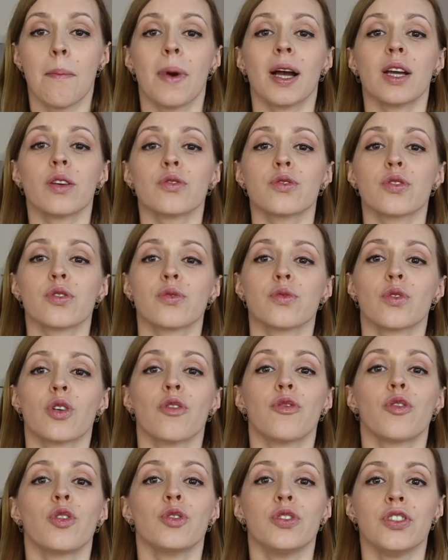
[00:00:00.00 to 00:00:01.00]
mają
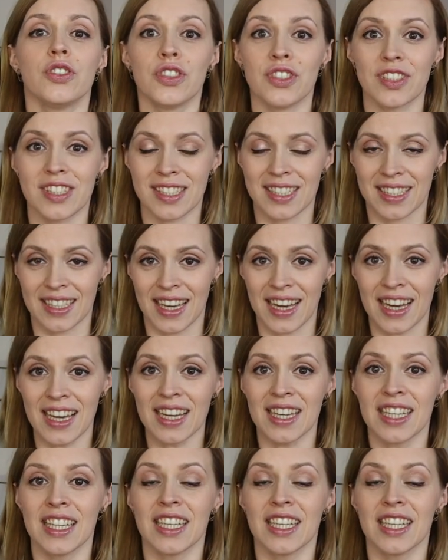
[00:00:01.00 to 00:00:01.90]
stosunkowo niskie